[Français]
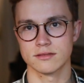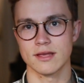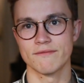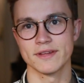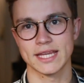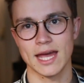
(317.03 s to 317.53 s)
Ça
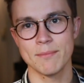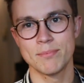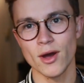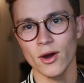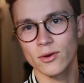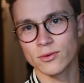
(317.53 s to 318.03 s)
me fait très
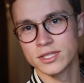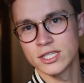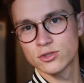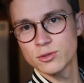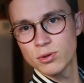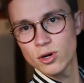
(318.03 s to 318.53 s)
peur, on y
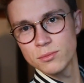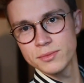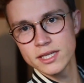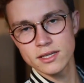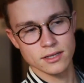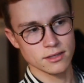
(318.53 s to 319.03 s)
joue
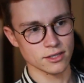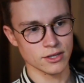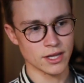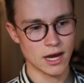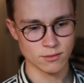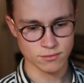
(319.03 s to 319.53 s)
promis, il y
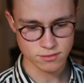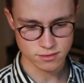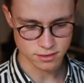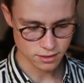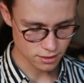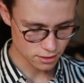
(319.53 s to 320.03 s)
en a 11.
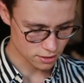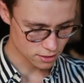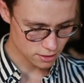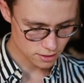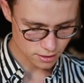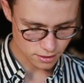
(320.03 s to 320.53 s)

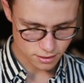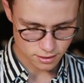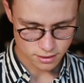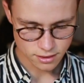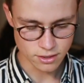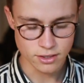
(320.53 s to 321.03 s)

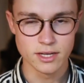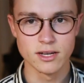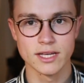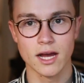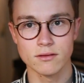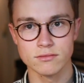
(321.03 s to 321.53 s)
Euh,
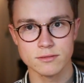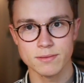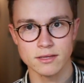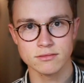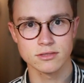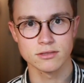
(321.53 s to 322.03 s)
il y a 11,
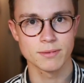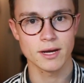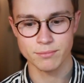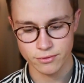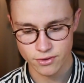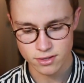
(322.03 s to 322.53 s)
pardon, je faire un
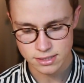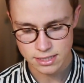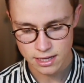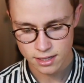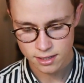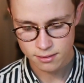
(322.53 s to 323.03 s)
peu français,
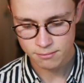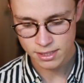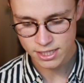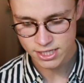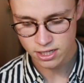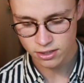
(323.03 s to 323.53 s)
mais
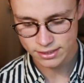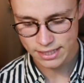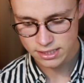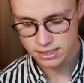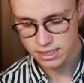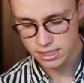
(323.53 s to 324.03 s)
il est
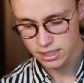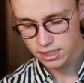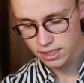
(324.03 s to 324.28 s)
gigantesque.